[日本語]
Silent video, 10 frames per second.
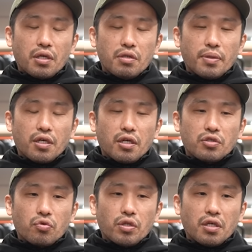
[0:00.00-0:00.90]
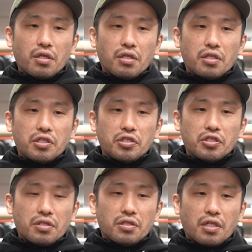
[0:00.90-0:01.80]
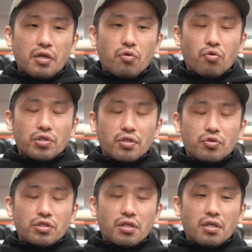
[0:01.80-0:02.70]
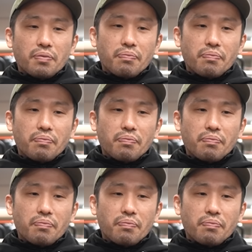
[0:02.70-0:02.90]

今だからそこで対抗王者として